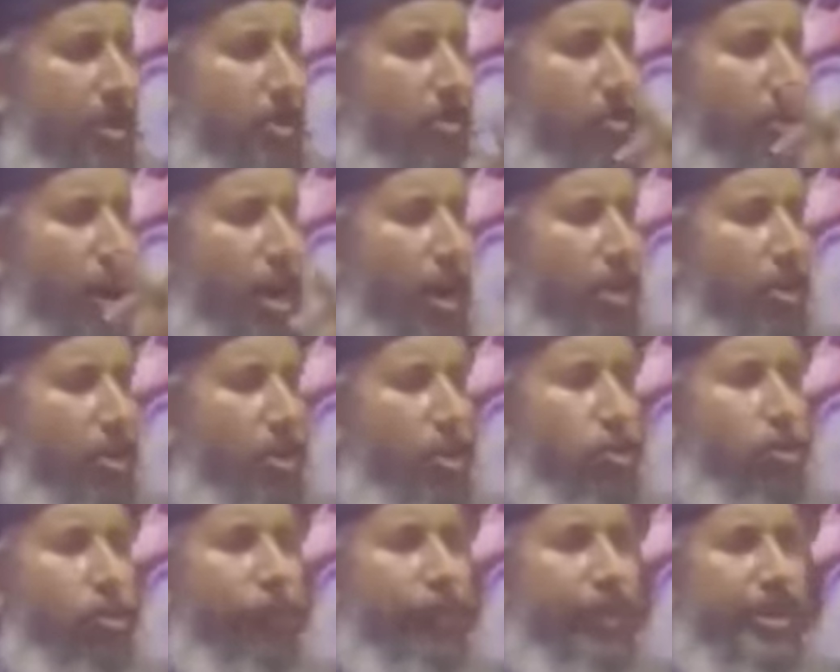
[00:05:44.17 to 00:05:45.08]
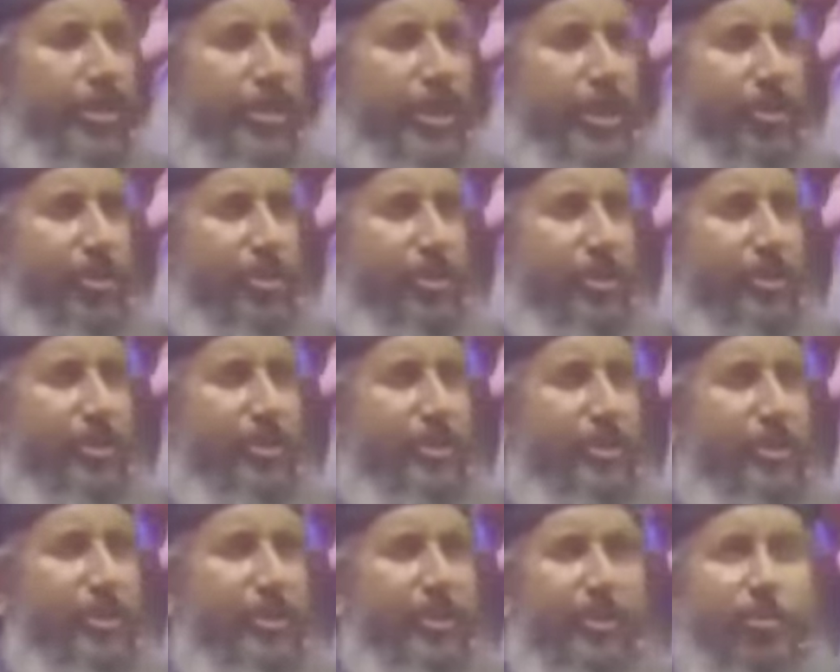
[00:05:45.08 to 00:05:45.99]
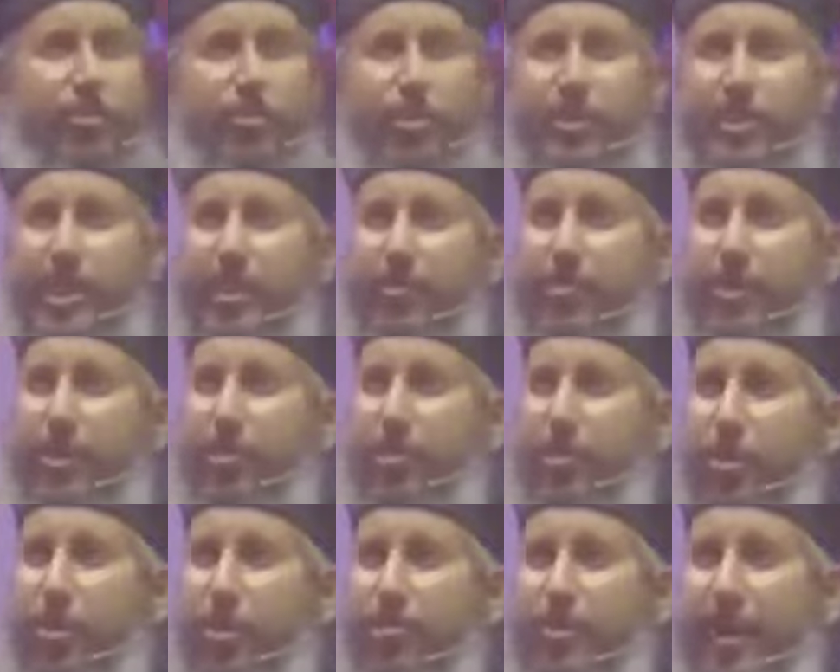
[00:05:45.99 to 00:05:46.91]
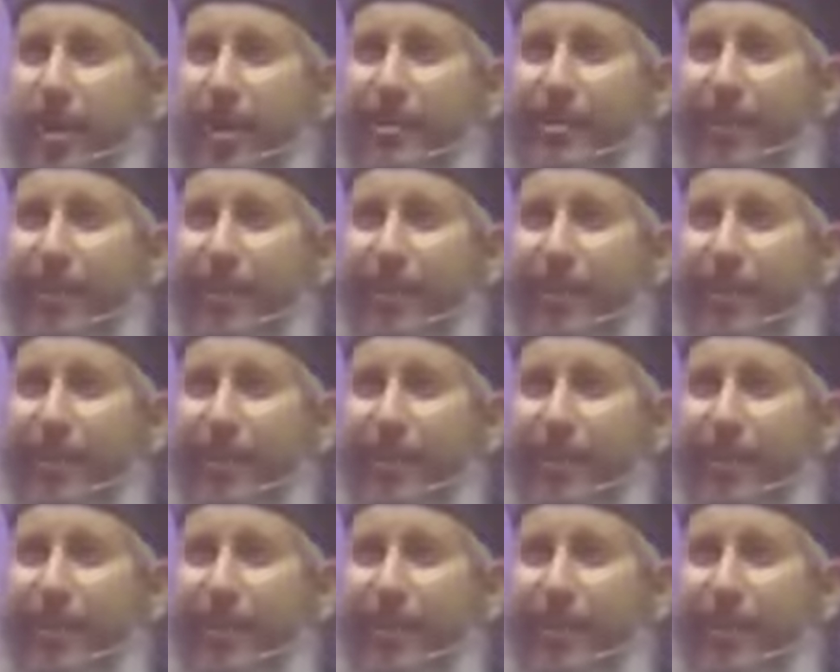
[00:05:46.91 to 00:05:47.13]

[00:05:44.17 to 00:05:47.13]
ولا يحطوه في السجن وسايبينه يمارس